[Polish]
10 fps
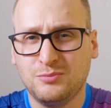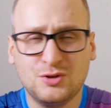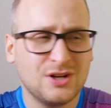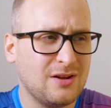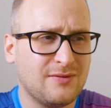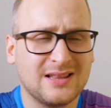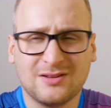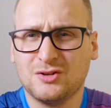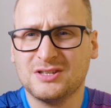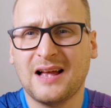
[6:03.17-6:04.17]
Budżetowe,
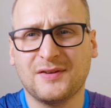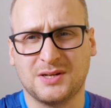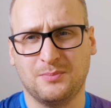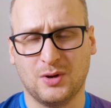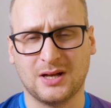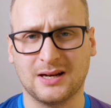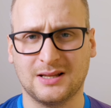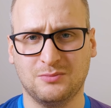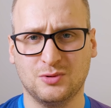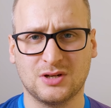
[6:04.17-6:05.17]
to, to zawsze były
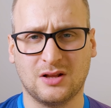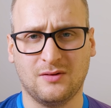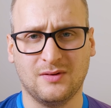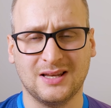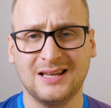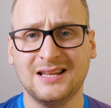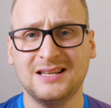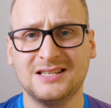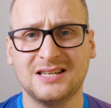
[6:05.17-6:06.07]
karty budżetowe. GTX